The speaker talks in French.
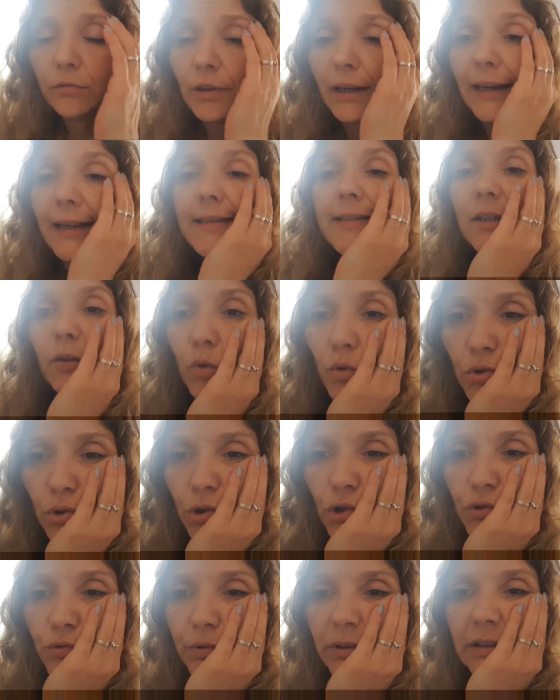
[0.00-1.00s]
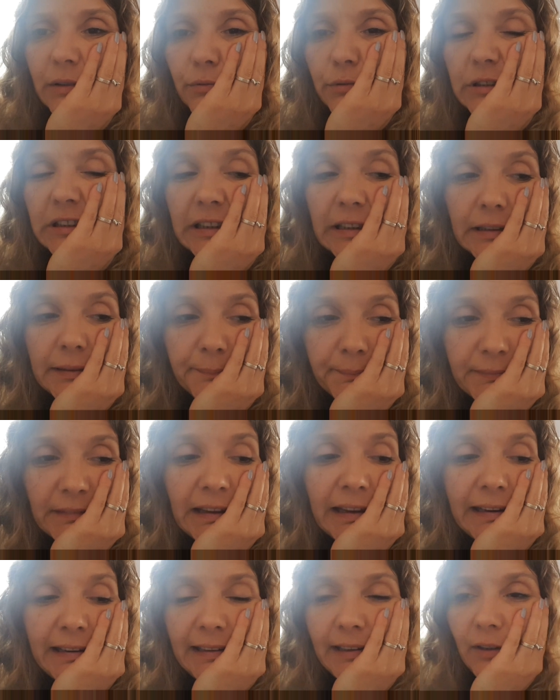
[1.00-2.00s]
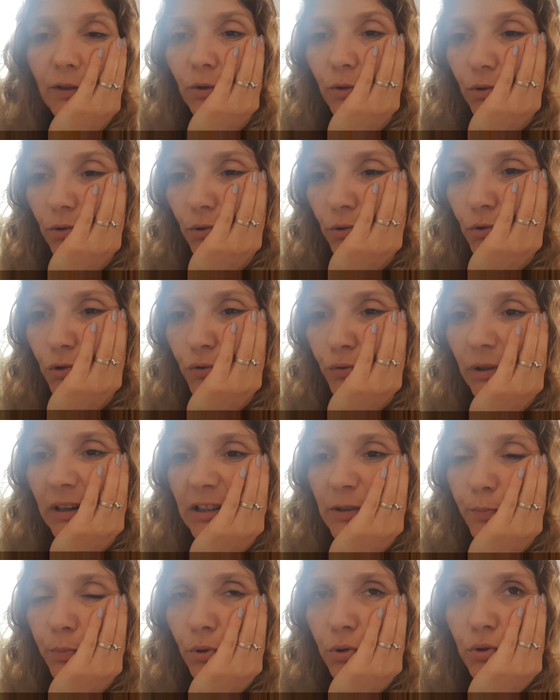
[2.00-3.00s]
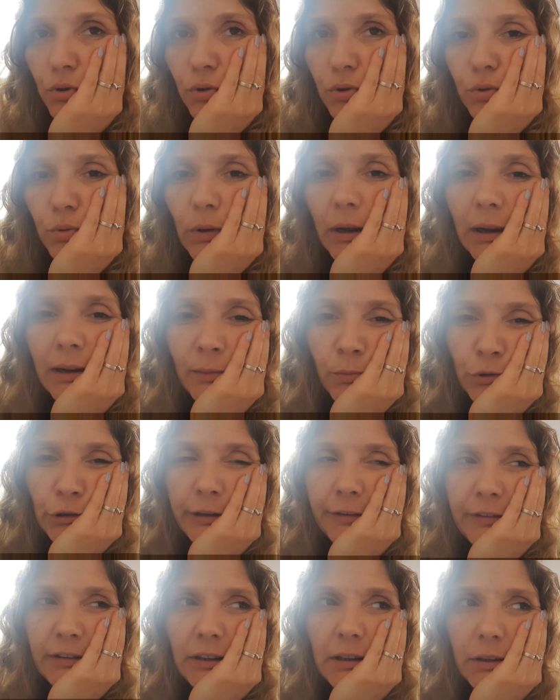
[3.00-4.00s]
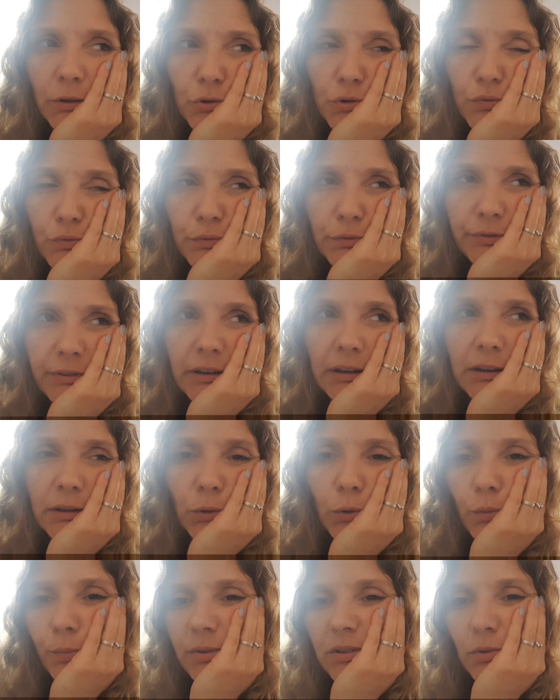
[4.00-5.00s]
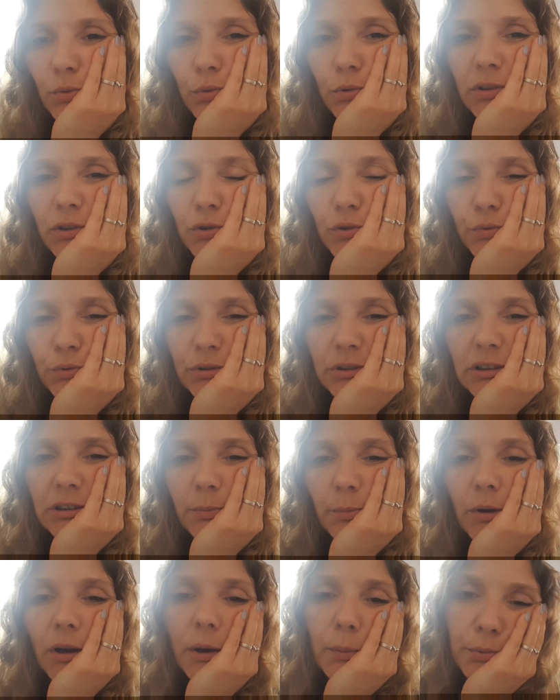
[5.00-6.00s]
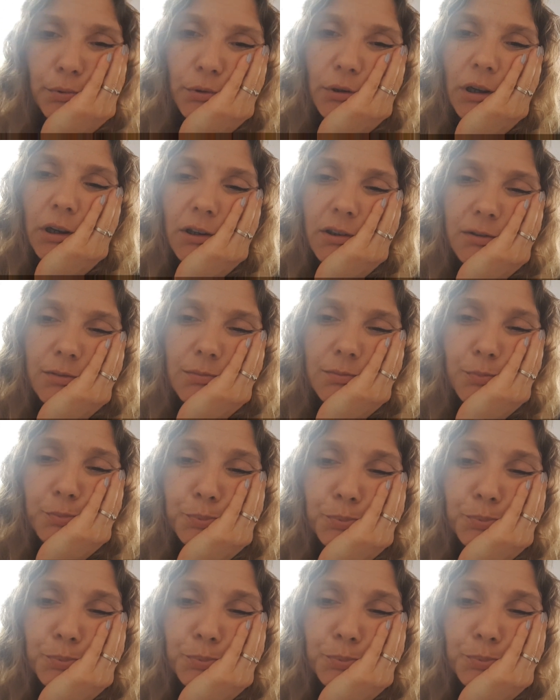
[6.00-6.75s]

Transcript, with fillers: Voilà, c'est tout ce que je voulais vous dire. Allez, euh, je vous laisse pour ce soir, à mon avis. Je vous fais un gros bisou et je vous dis pas bah, à plus tard.